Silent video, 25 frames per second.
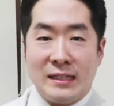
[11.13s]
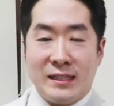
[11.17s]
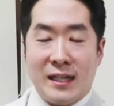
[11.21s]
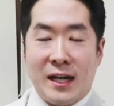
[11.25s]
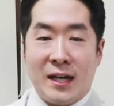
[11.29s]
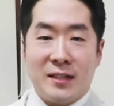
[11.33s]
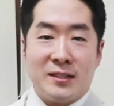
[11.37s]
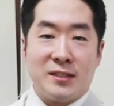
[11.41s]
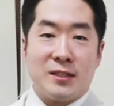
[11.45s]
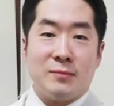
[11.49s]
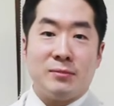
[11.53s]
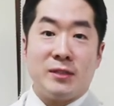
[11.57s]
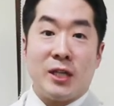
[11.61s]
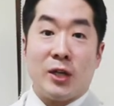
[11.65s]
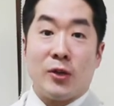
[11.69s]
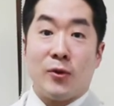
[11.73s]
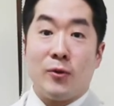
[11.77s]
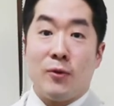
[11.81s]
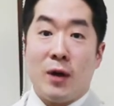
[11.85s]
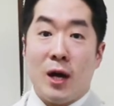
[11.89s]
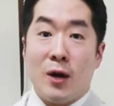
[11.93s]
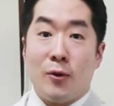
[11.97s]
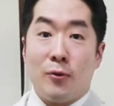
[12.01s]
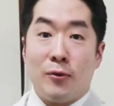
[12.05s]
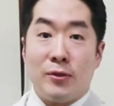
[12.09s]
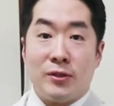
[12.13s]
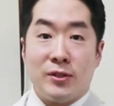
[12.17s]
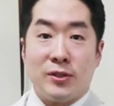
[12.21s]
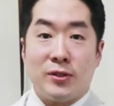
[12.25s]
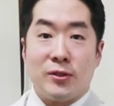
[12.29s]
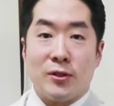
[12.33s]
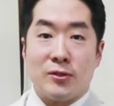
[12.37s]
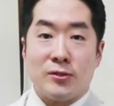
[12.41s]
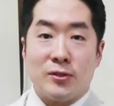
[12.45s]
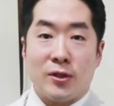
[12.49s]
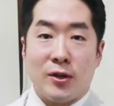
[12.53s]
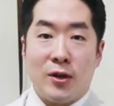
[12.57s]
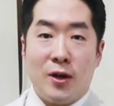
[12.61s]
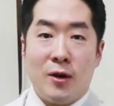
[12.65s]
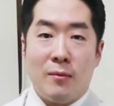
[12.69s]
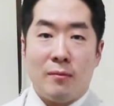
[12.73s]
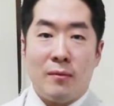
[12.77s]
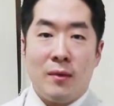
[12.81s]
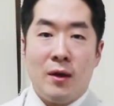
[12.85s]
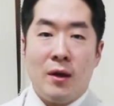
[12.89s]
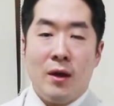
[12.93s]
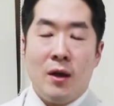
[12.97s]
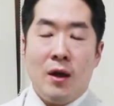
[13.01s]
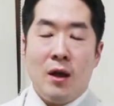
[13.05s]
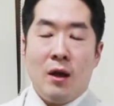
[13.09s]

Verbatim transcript: 제가 지금 착용하고 있는 것처럼